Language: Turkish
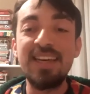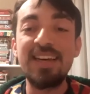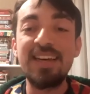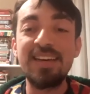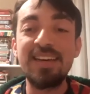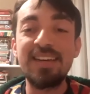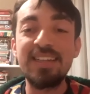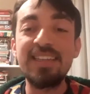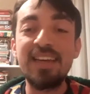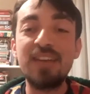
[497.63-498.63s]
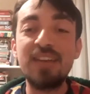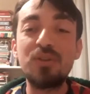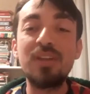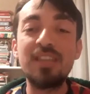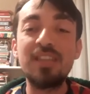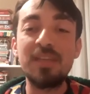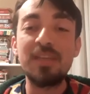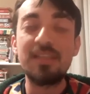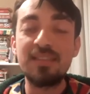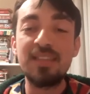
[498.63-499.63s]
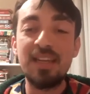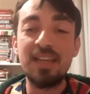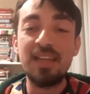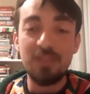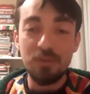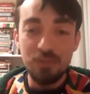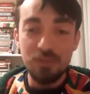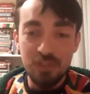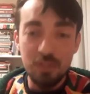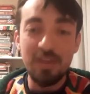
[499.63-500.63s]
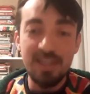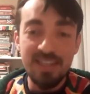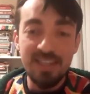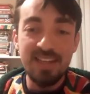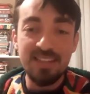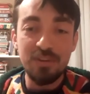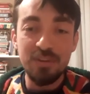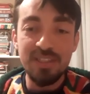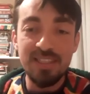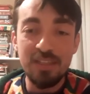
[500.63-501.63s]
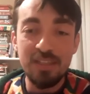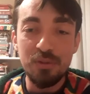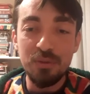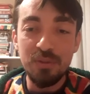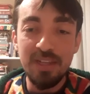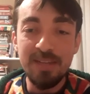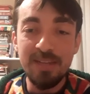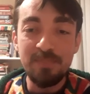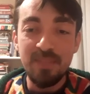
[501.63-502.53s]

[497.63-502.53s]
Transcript: E, yine atölye deneme Sanat ve Ekolojik Çalışmalar Derneği'nin organizasyonuyla.